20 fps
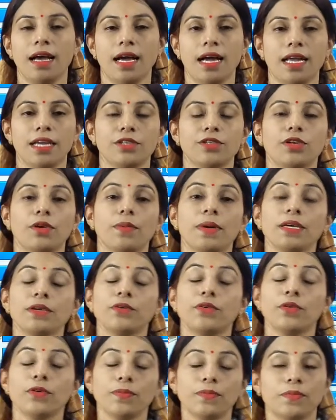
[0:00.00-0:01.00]
আর সবাই
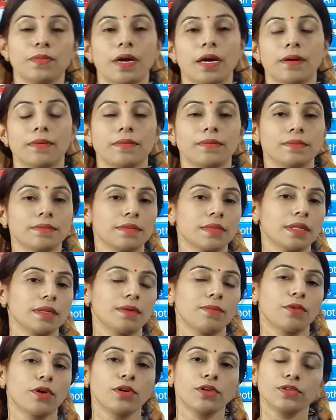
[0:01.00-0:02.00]
খুব
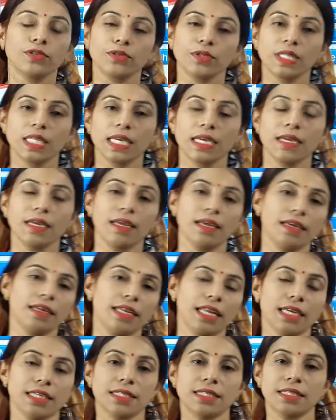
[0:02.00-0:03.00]
মনোযোগ দিয়ে এই
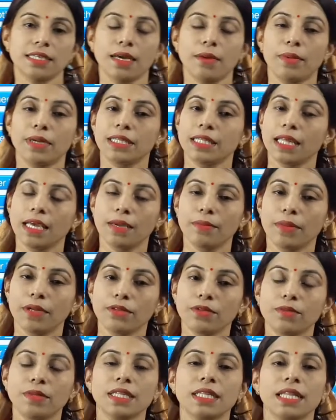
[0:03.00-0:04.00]
ক্লাসটা আবার দেখবা
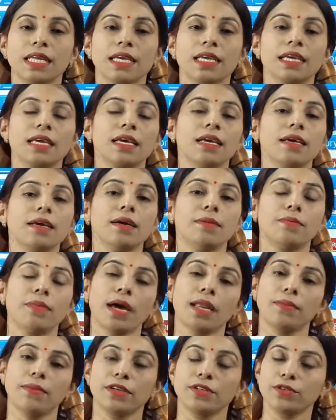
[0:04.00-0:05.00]
তোমরা দেখে
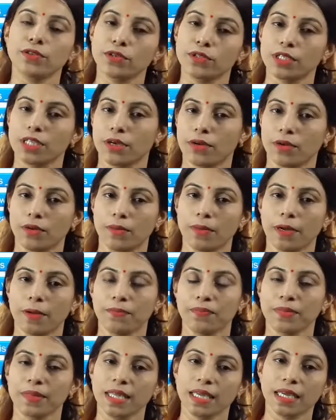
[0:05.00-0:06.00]
বারবার চর্চা করবা
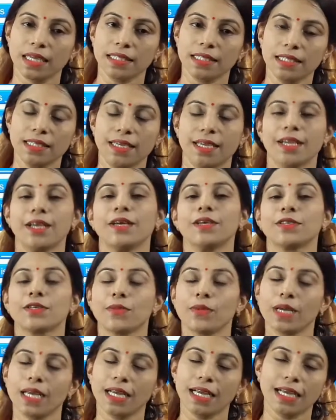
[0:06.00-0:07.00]
ঠিক আছে
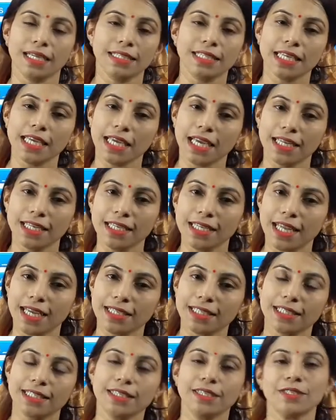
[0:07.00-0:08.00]
সবাই আজ এখানেই
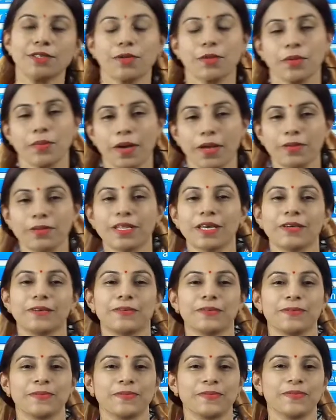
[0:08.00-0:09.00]
রাখছি সবাই ভালো
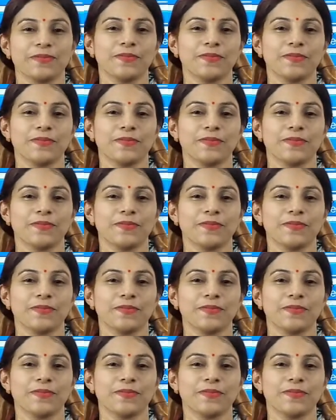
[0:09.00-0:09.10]
থাকো